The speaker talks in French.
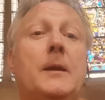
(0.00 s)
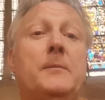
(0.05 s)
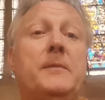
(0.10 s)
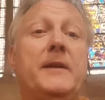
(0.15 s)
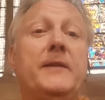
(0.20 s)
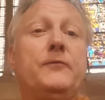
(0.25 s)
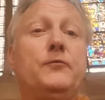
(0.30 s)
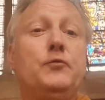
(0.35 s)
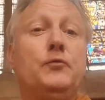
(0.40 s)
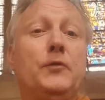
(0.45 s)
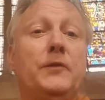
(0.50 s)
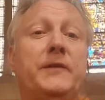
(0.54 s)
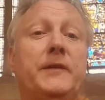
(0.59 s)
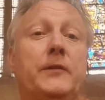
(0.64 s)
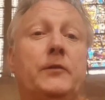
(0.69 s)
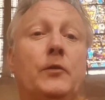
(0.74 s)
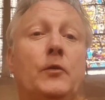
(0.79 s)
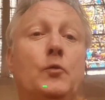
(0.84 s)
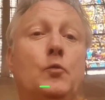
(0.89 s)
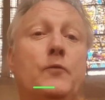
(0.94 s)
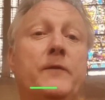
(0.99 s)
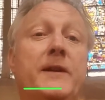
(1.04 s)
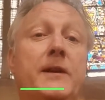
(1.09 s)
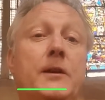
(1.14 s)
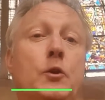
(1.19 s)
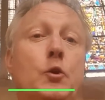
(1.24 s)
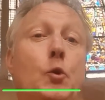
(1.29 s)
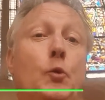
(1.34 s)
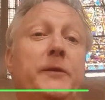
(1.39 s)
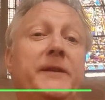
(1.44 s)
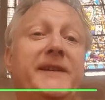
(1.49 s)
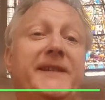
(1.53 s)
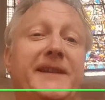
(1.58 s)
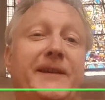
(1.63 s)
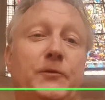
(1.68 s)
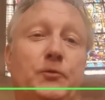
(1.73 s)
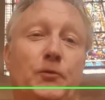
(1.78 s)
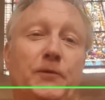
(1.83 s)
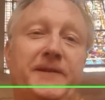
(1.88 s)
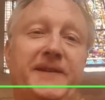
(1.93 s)
Bienvenue dans cette nouvelle chronique
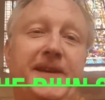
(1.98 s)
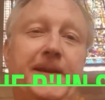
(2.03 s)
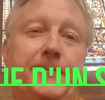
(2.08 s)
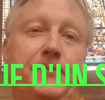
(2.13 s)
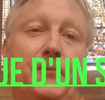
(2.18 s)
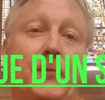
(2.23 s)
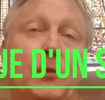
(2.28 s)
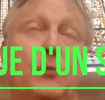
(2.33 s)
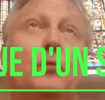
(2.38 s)
d'un sourcier.